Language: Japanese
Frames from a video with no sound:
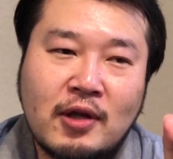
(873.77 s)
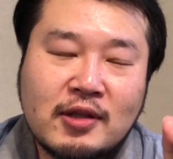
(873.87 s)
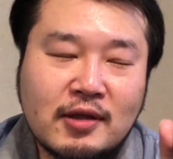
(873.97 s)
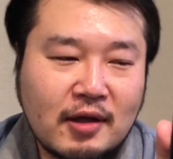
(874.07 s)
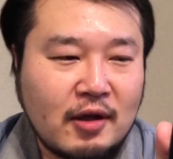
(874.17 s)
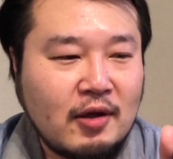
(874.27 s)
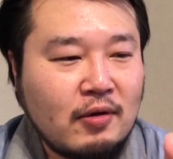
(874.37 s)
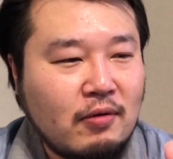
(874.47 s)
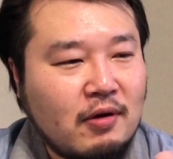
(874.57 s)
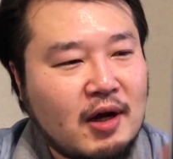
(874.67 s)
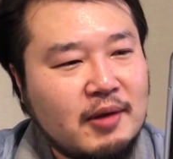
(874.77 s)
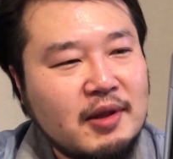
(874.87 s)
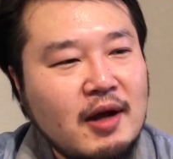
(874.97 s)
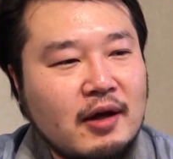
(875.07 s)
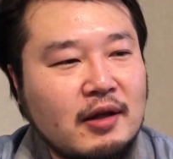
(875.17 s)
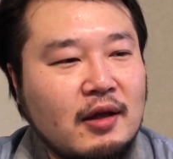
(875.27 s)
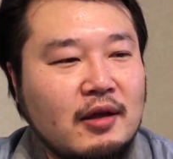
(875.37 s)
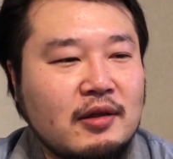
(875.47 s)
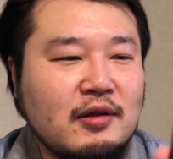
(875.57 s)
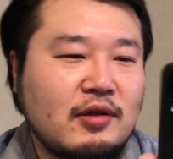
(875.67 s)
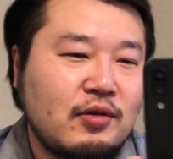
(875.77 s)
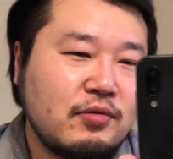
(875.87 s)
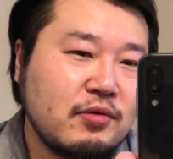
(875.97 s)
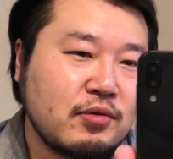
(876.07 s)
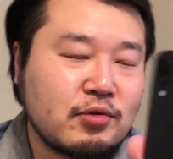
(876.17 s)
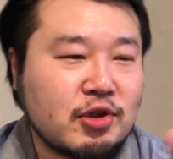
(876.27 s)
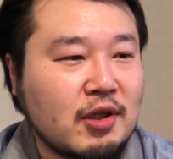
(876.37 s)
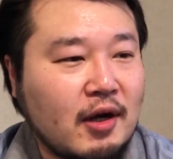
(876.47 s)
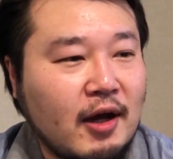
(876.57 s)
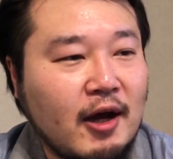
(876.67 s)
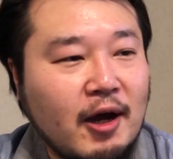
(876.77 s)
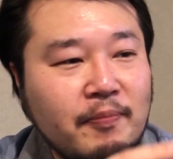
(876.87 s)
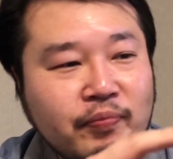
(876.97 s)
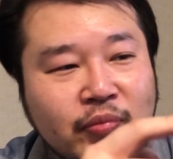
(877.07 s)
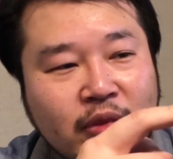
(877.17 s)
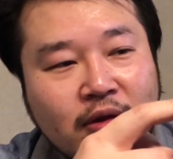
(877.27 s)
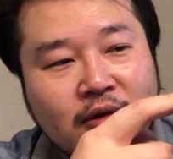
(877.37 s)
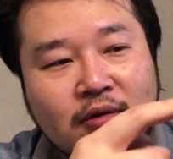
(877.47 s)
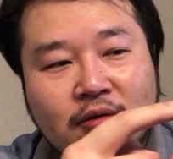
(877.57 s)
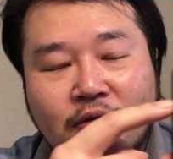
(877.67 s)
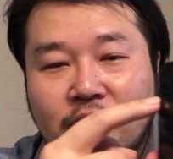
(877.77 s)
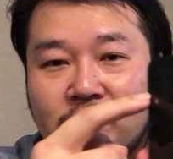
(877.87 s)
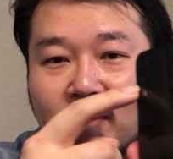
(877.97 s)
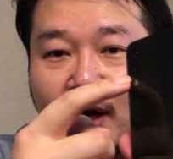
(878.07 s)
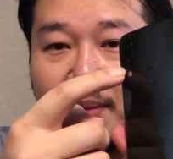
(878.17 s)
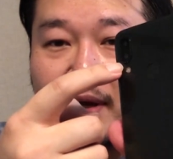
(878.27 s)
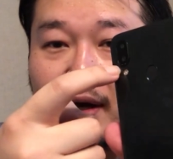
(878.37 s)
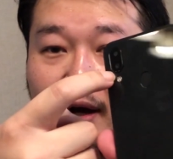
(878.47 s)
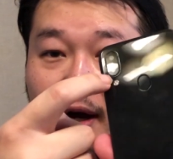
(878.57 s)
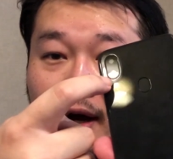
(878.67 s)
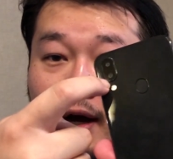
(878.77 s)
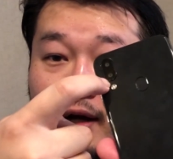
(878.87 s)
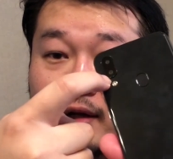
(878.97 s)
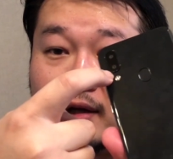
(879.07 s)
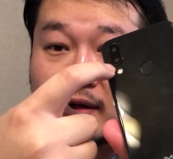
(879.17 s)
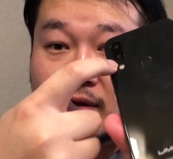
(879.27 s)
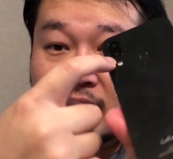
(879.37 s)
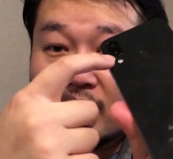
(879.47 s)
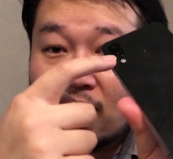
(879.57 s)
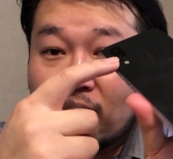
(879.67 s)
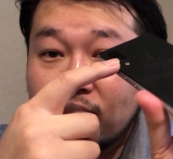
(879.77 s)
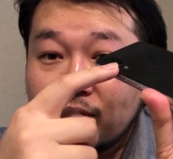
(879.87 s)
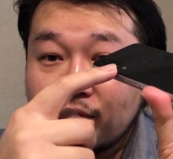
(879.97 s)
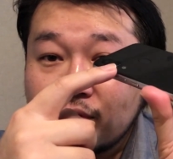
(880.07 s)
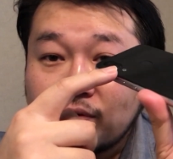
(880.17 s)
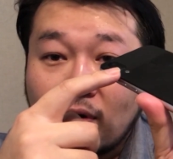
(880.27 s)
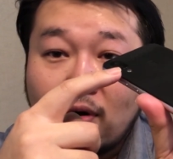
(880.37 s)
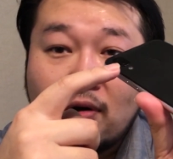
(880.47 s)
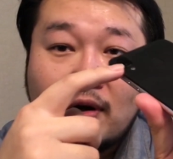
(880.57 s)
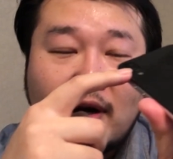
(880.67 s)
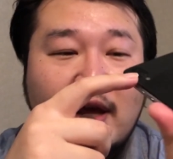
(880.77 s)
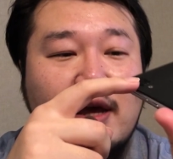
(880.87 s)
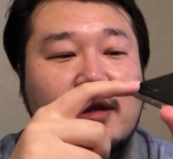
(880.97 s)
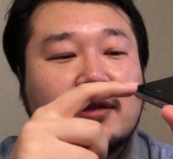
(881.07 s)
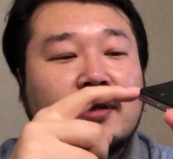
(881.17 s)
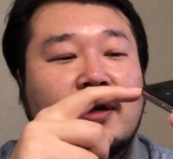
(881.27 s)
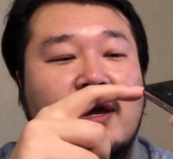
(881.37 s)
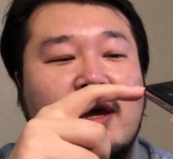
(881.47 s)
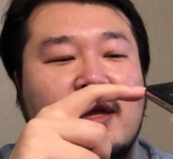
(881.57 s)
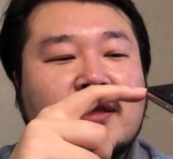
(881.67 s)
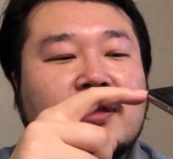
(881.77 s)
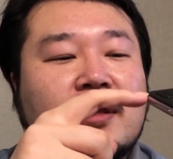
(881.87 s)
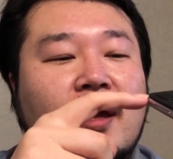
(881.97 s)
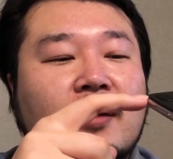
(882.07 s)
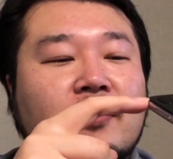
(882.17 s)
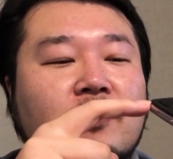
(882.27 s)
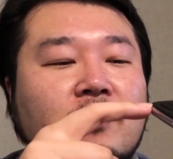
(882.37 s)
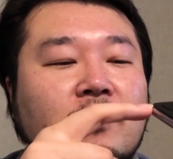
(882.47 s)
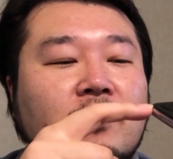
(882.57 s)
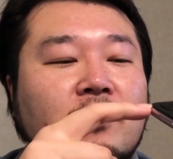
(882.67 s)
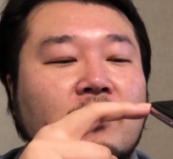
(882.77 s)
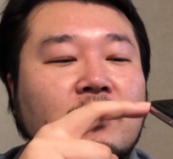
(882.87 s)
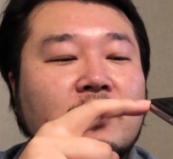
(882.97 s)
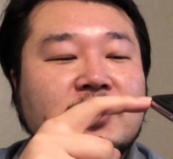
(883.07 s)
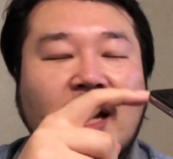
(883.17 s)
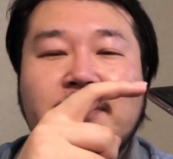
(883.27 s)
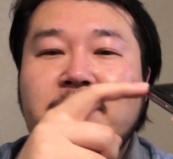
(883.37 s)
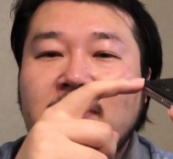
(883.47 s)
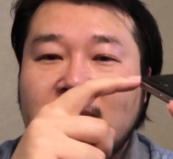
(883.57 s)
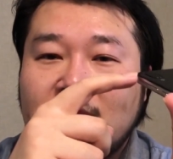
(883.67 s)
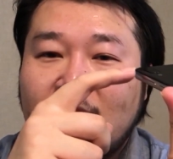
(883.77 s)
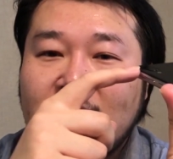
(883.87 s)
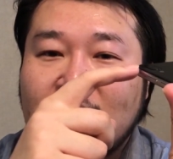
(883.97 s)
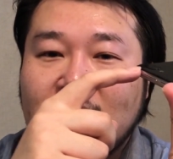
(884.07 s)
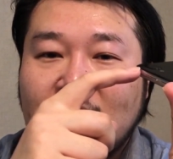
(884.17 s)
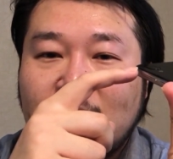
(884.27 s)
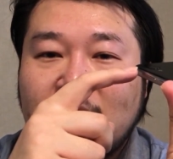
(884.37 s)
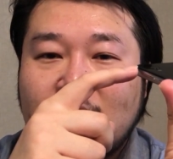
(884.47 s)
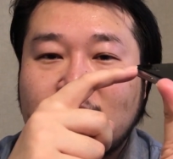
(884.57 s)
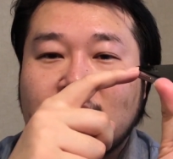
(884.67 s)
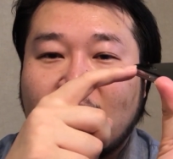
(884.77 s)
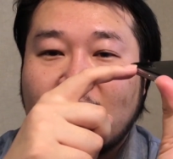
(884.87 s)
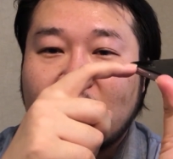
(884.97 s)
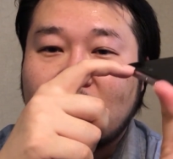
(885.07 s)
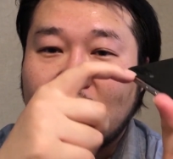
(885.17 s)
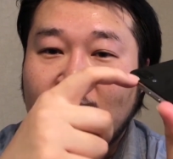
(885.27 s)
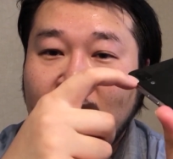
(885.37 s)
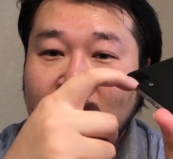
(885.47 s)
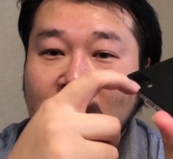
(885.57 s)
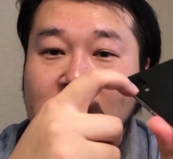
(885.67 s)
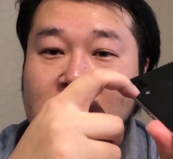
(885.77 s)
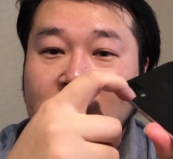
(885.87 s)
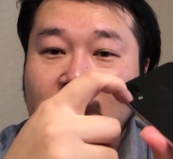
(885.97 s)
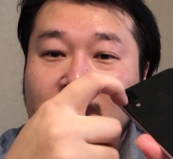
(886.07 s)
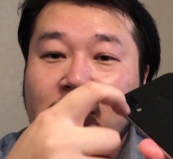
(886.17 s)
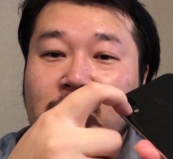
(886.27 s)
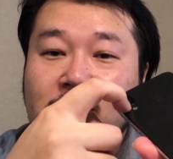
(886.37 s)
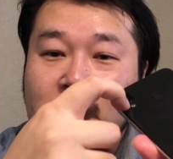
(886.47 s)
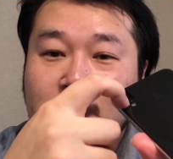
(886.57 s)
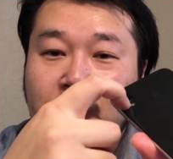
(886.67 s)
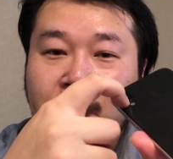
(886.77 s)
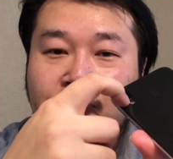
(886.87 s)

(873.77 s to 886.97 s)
ただなんかね言うとしたらこのカメラがほんのちょっと0.2ミリぐらい段差になってるんです。